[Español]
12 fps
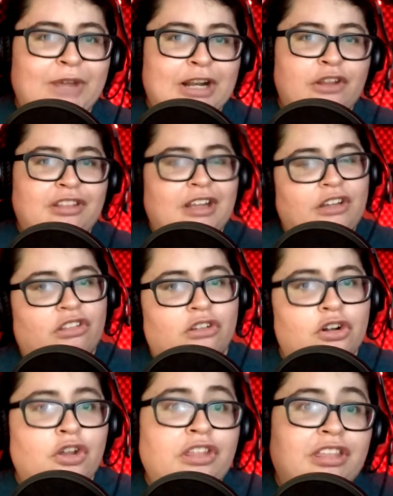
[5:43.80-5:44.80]
verlos tan
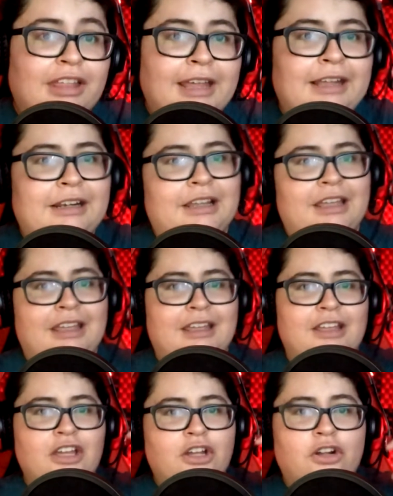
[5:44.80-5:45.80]
solo ser, eh,